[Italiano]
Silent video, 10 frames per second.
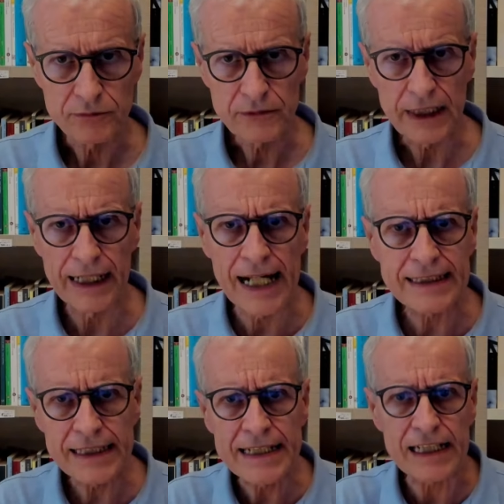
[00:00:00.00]

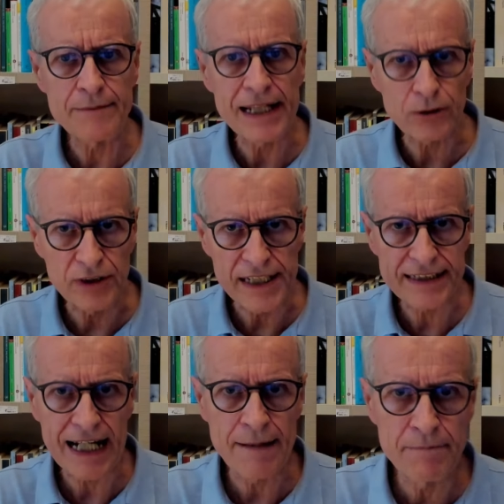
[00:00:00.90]
grazie all'incremento degli
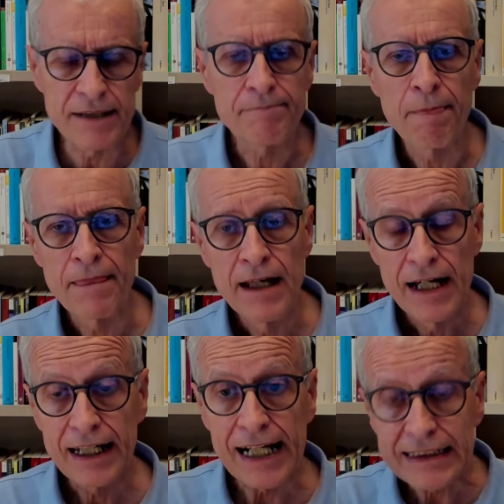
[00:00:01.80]
scambi,
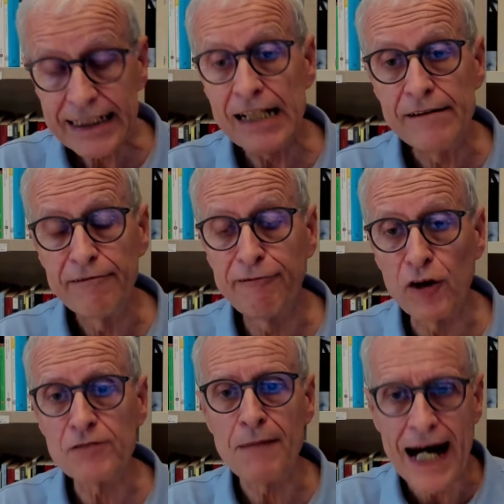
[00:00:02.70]
grazie al
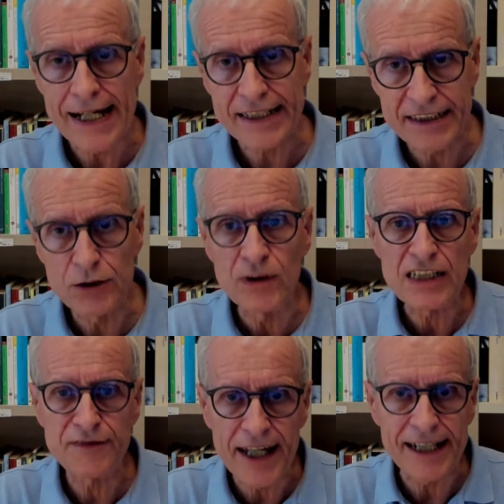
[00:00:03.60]
formarsi di una
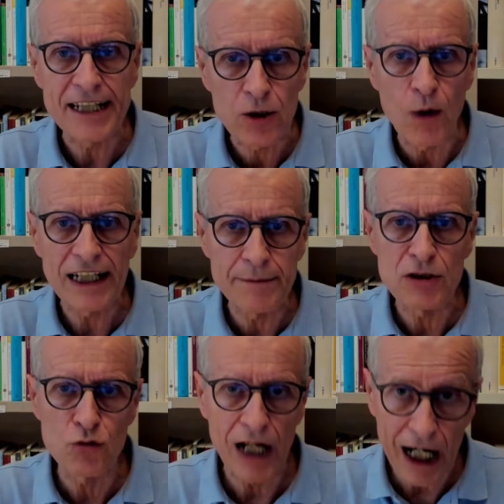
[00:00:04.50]
sfera in qualche
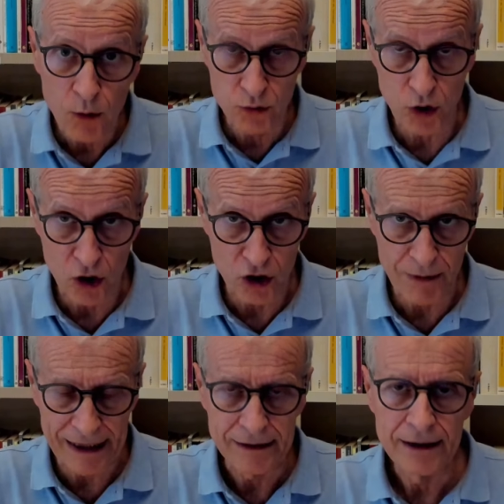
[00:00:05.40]
misura
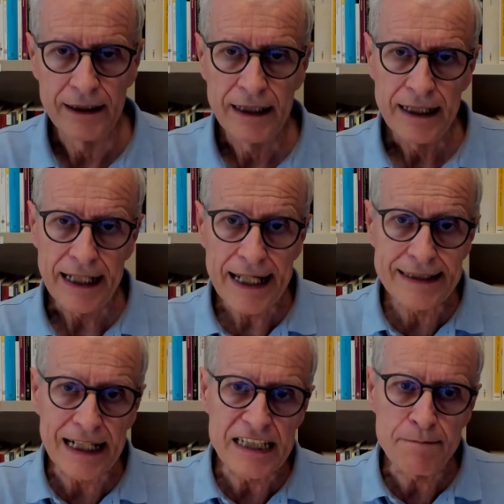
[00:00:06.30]
autonoma e
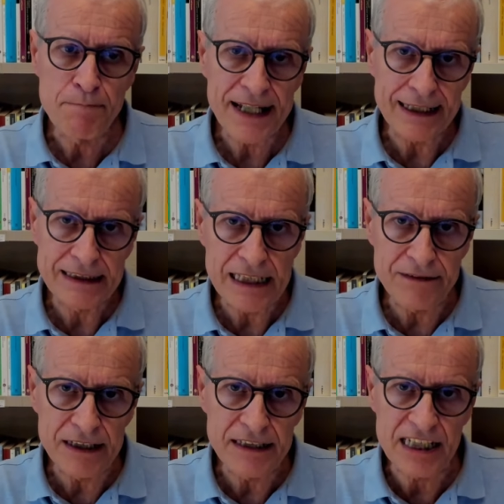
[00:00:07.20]
dagli
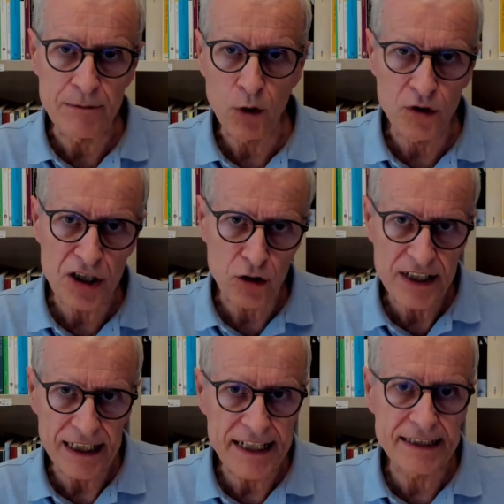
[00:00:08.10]
imperativi, diciamo così,
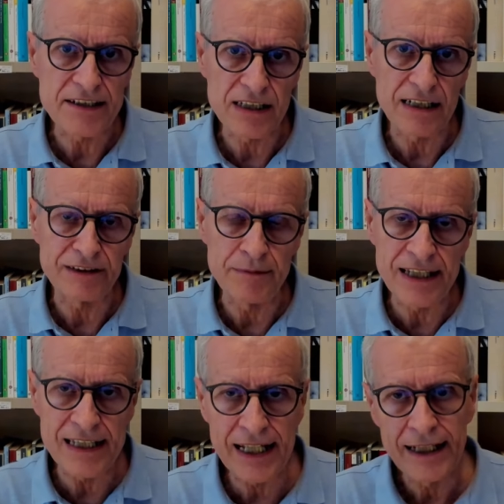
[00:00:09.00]
solidaristici della
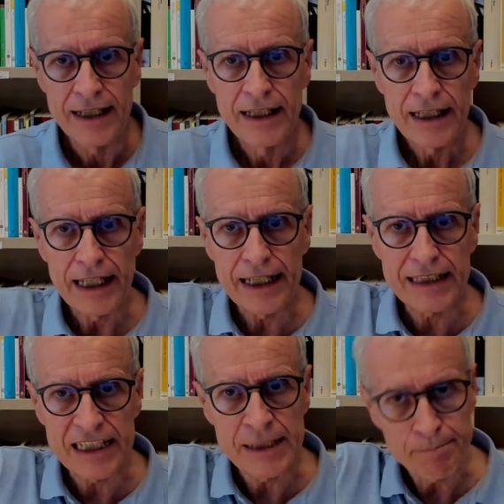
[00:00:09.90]
famiglia e
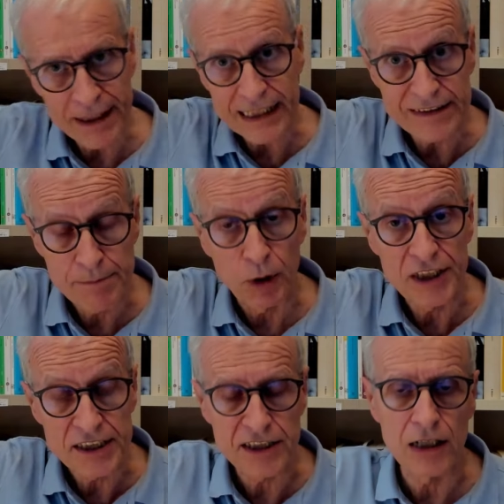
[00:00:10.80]
dagli imperativi
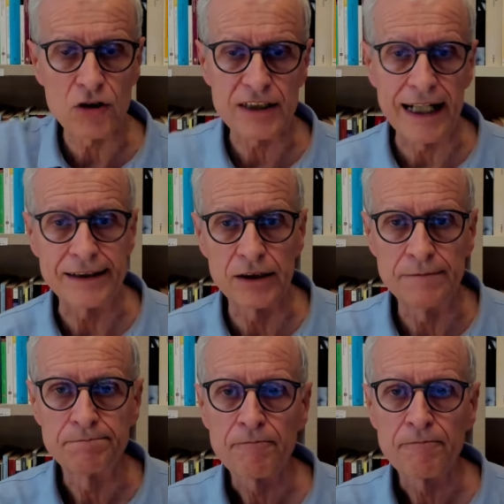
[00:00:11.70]
politici dello Stato,